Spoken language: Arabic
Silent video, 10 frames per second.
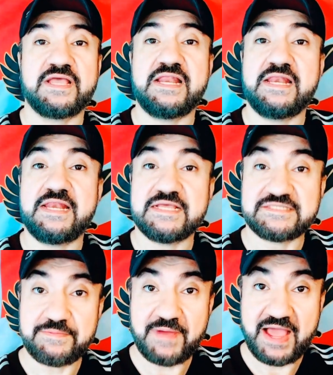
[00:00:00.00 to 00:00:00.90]

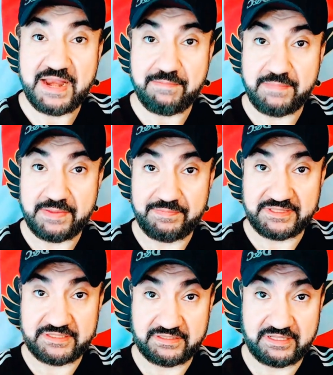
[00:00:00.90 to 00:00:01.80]
السبحه لما
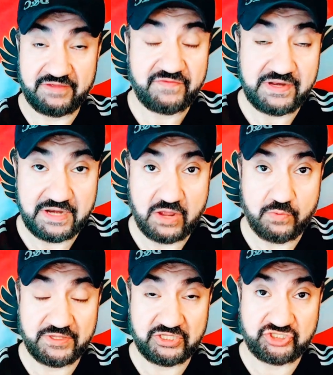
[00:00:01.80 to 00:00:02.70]
بتتقفل او
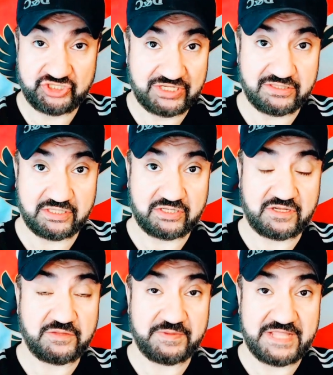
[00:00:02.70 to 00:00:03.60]
بتتشد
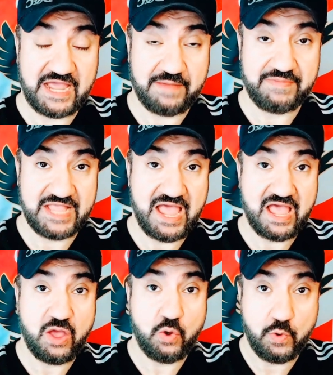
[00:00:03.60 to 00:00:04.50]
الخيط بتاع
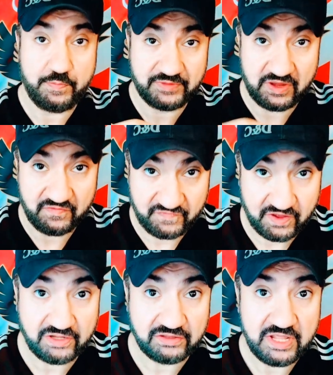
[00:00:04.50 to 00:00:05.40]
بتاعها
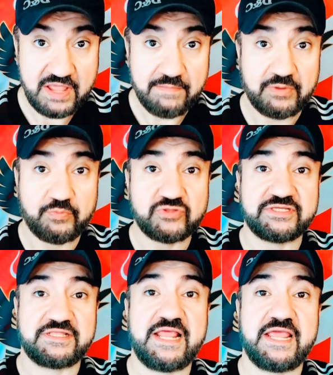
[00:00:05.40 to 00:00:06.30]
وبتنفرط بتبص
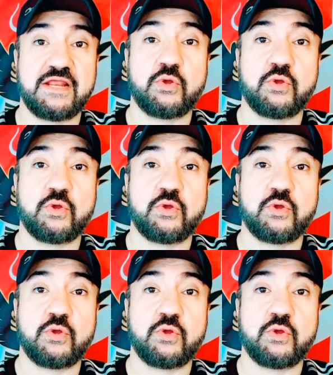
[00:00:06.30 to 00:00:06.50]
تلاقي